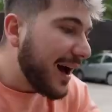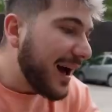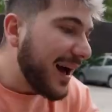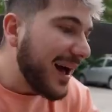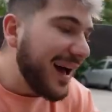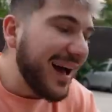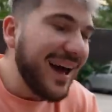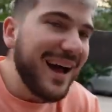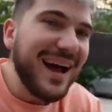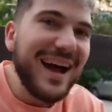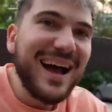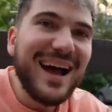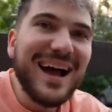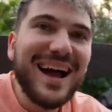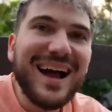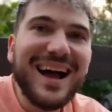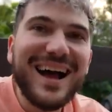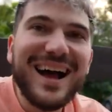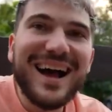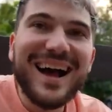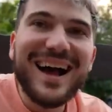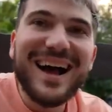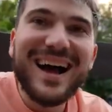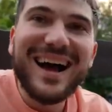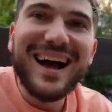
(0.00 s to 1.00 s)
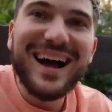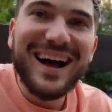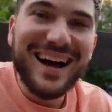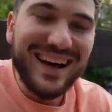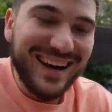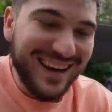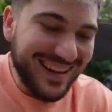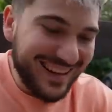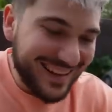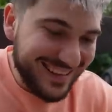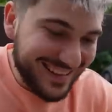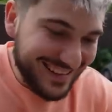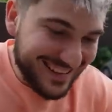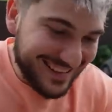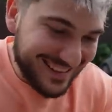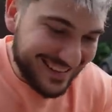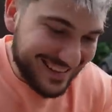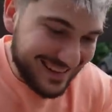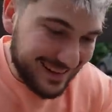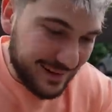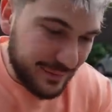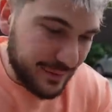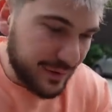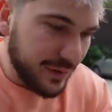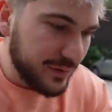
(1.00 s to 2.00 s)
Ah
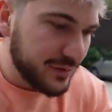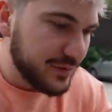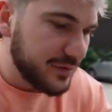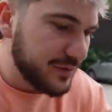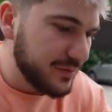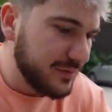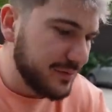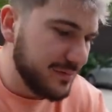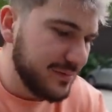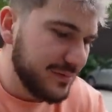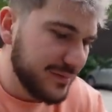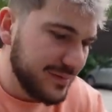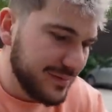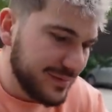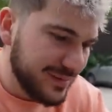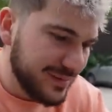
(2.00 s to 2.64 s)
Maintenant, je suis confus.